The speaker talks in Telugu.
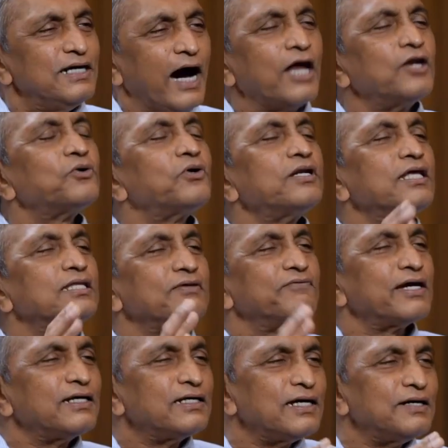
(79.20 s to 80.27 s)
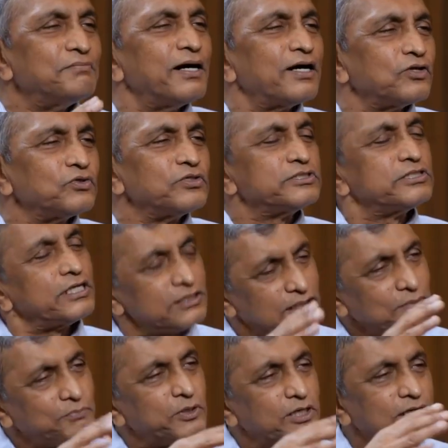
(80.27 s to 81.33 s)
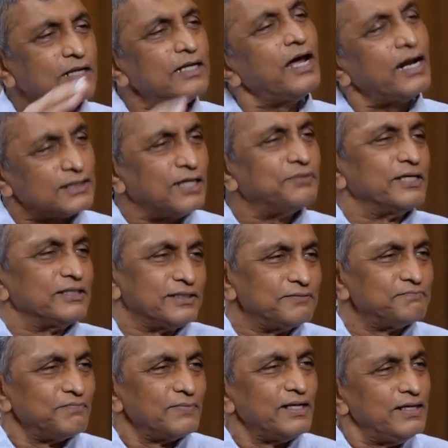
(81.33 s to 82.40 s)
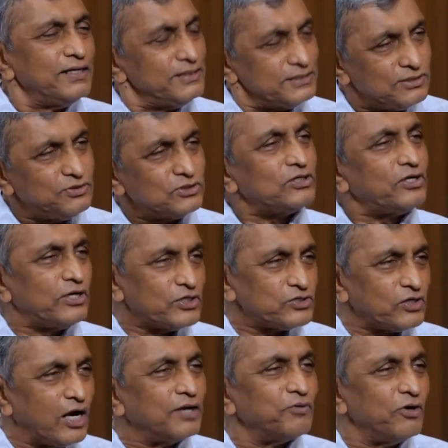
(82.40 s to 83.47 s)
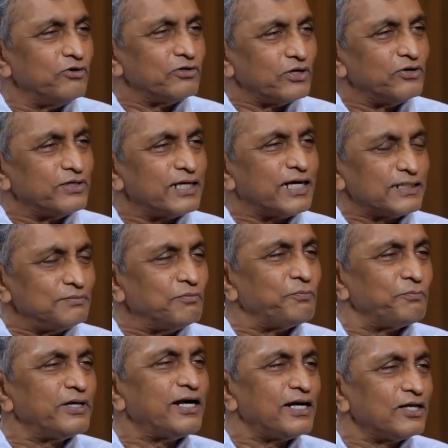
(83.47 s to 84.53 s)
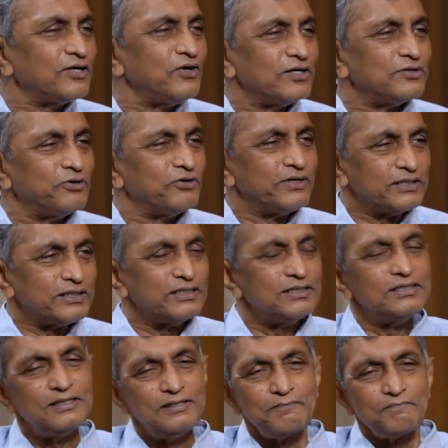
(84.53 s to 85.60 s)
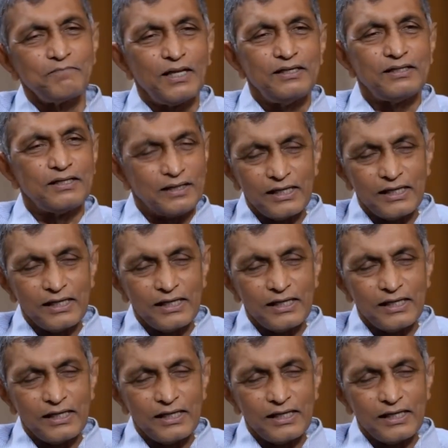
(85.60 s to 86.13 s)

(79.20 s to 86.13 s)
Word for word: అనుకున్నంత వేగంగా మారదో చరిత్ర ఇప్పట్లనే అర్థమైంది జీవితంలో నేర్చుకున్న అనుభవం అంటే గత ముప్పై ఏళ్లలో అనుభవం ఇది నేను